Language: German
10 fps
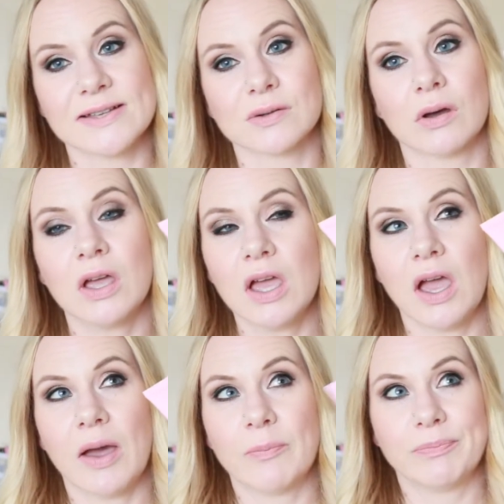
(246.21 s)
also
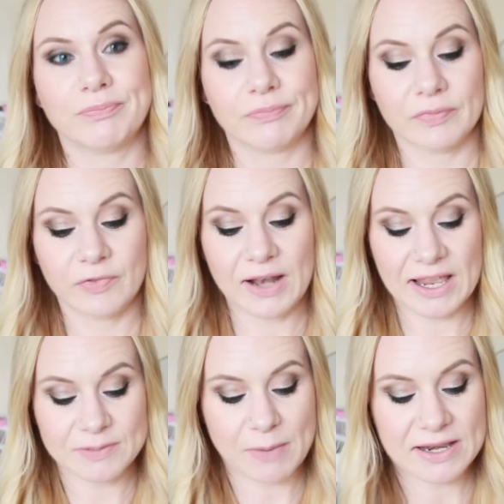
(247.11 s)

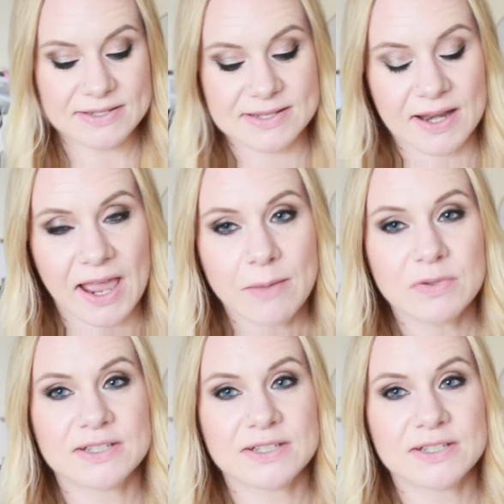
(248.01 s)
vielleicht beides in einem.